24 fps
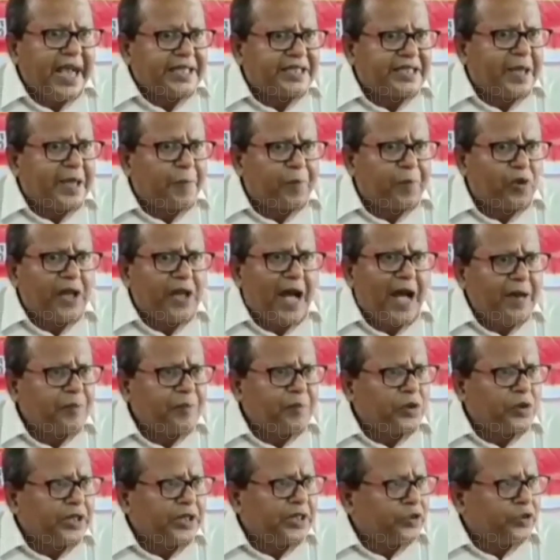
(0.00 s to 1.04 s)
যে আজকে প্রধান
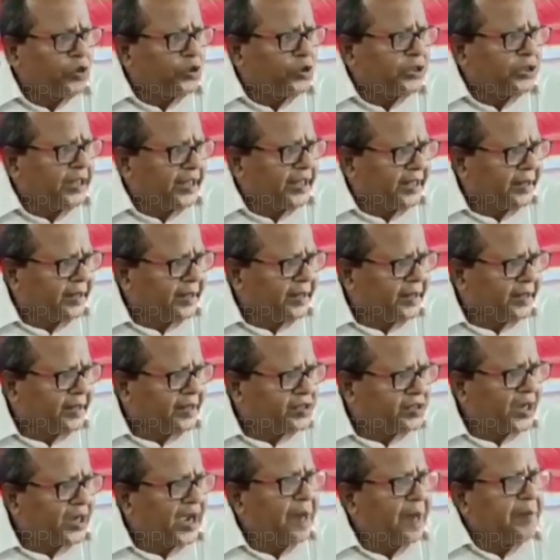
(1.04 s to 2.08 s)
প্রতিদ্বন্দ্বী
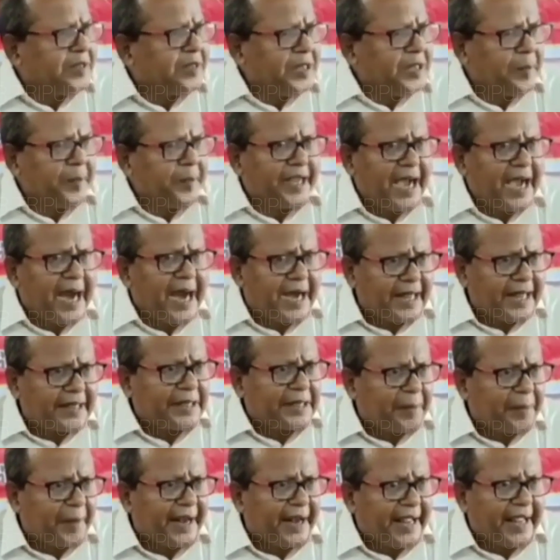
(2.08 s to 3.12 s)
সেটা বিজেপিকে
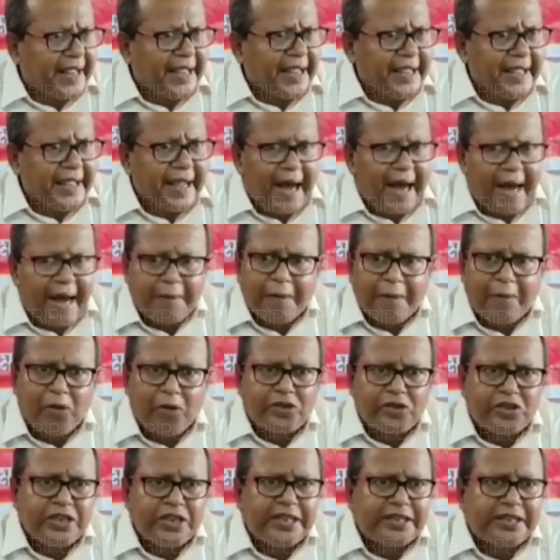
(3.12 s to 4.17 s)
হারাতে পারে আমরা
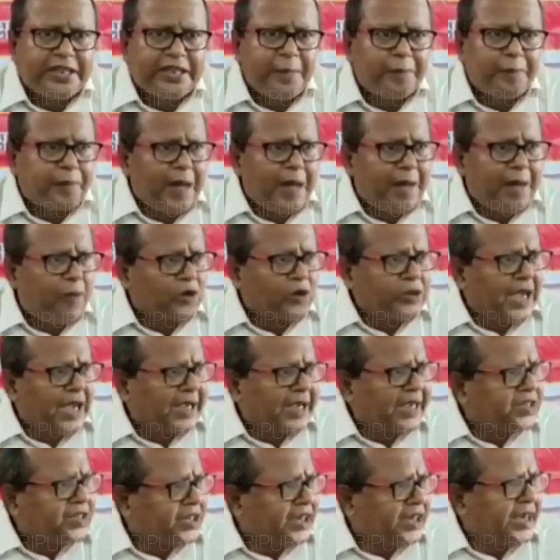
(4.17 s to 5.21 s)
বলছি যে তিপ্রা
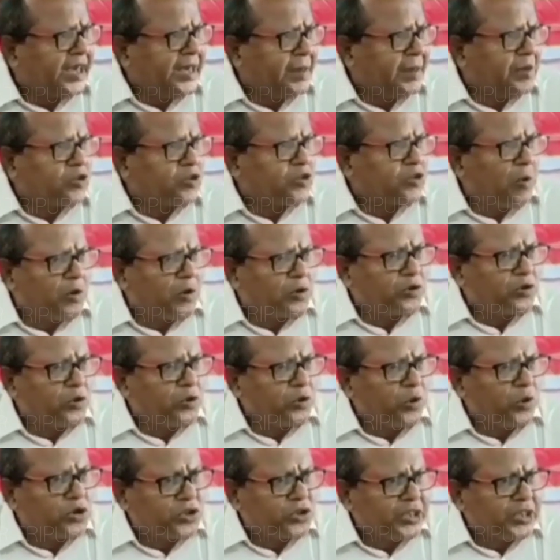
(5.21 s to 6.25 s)
মথাকে সেখানে আমরা
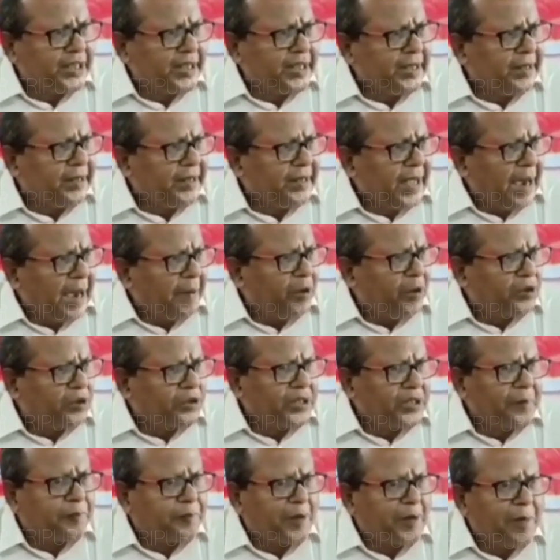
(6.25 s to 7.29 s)
সমর্থন করছি এবং
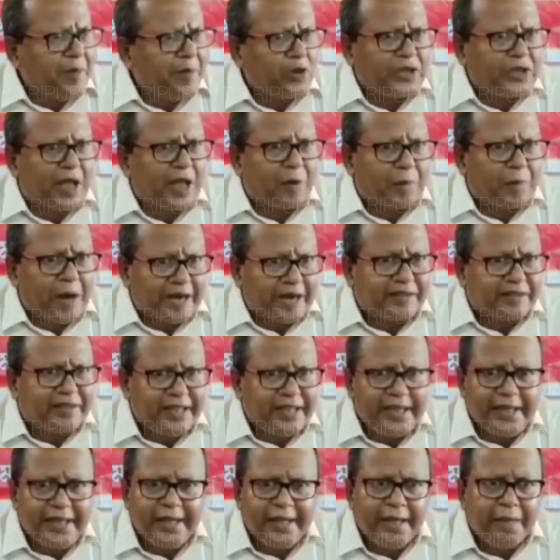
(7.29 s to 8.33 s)
তিপ্রা মথার
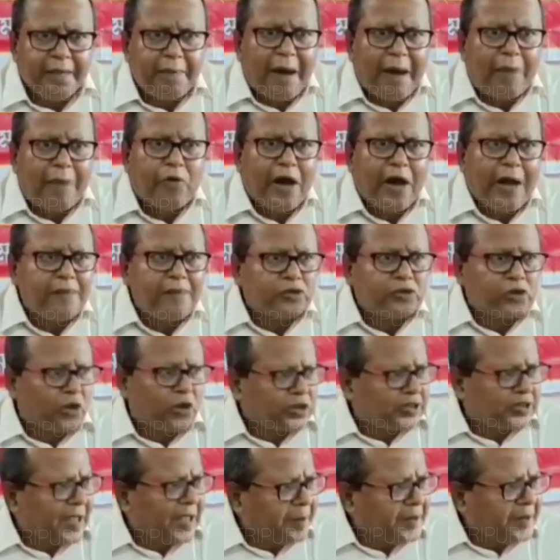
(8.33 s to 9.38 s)
প্রার্থী বাবুরাম
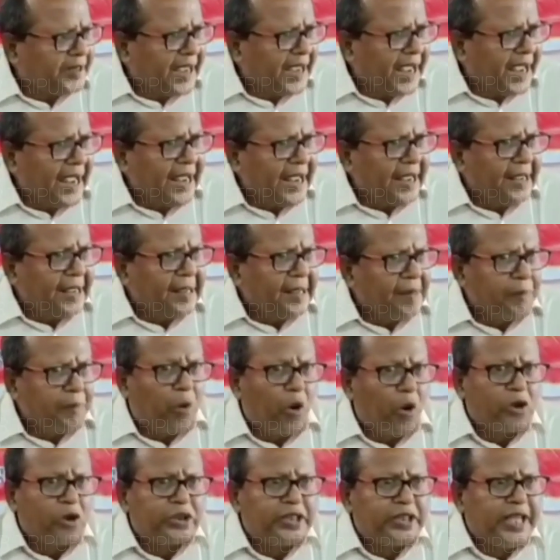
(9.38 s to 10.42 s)
সতনামীকে
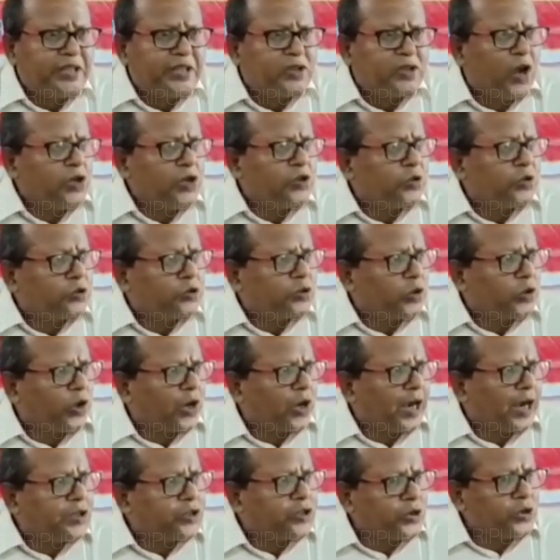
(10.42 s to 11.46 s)
ভোট দিয়ে জয়যুক্ত
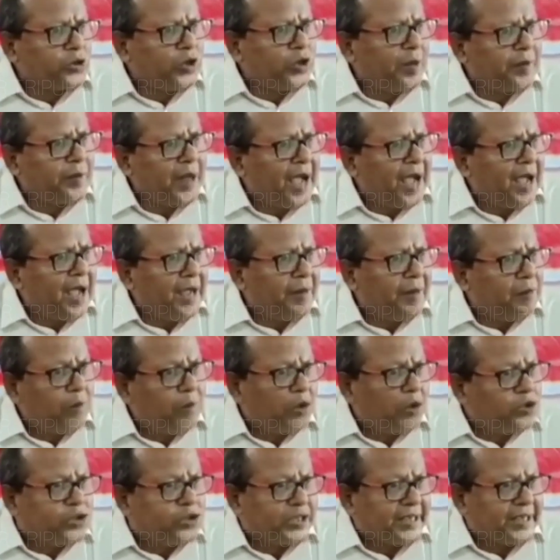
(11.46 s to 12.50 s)
করার জন্য আমরা
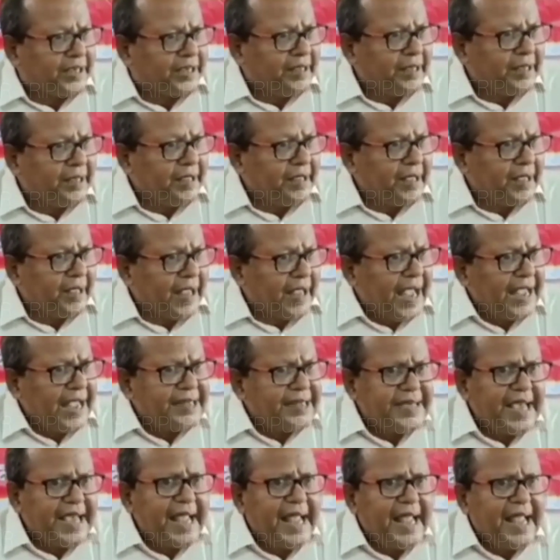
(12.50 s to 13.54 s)
বলছি
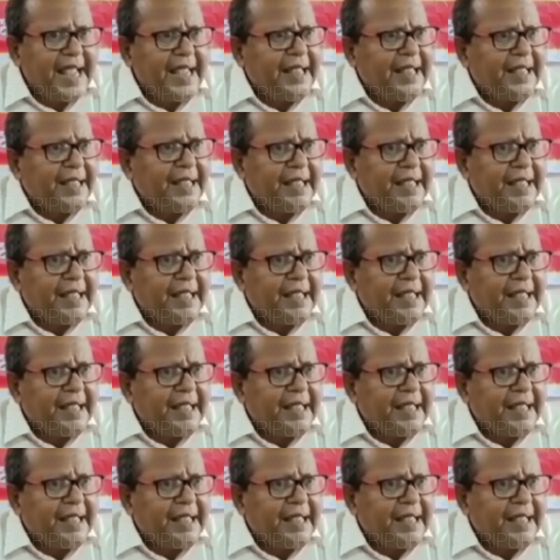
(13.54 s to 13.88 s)
এই যে